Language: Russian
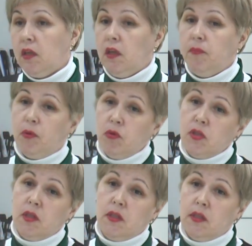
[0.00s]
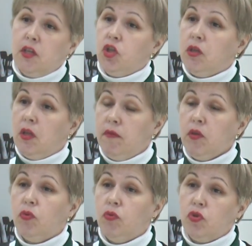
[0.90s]
И просто иногда
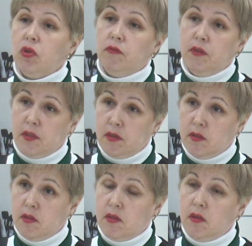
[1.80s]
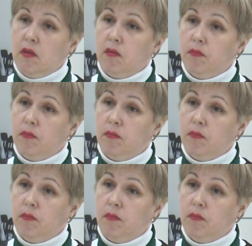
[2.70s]
человеку нужно высказаться.